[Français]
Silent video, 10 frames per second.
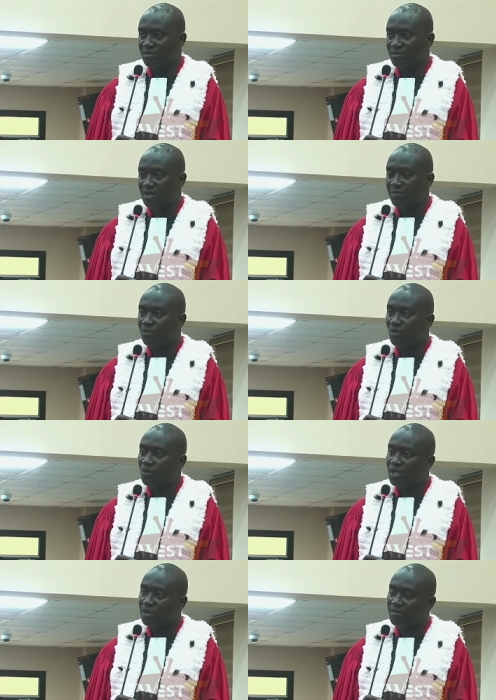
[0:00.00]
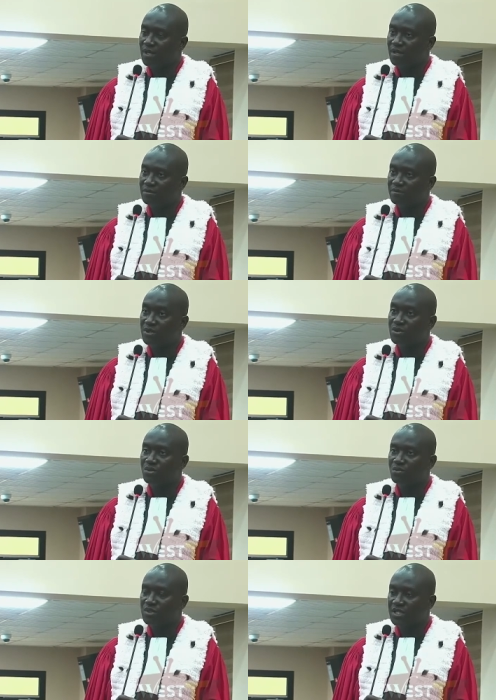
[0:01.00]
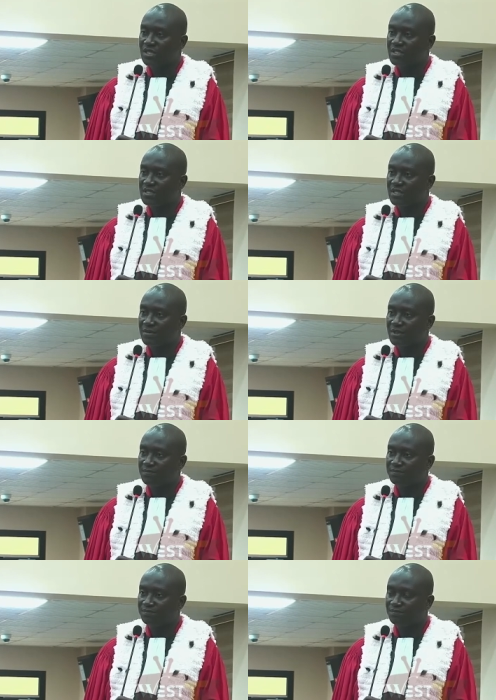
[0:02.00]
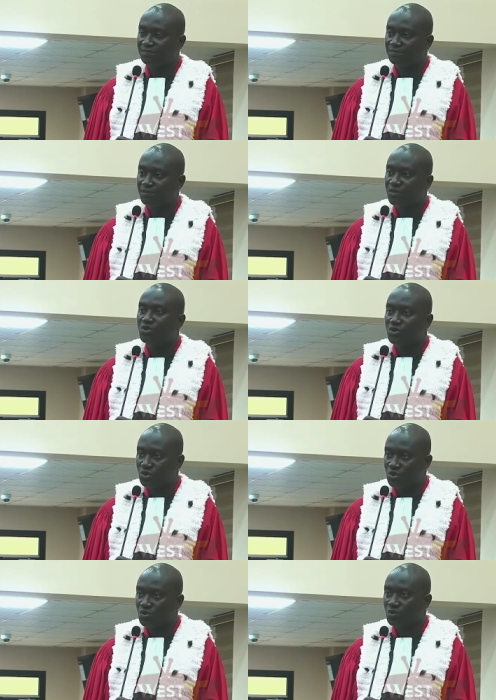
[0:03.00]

employé par M. Moussa Dadis ce jour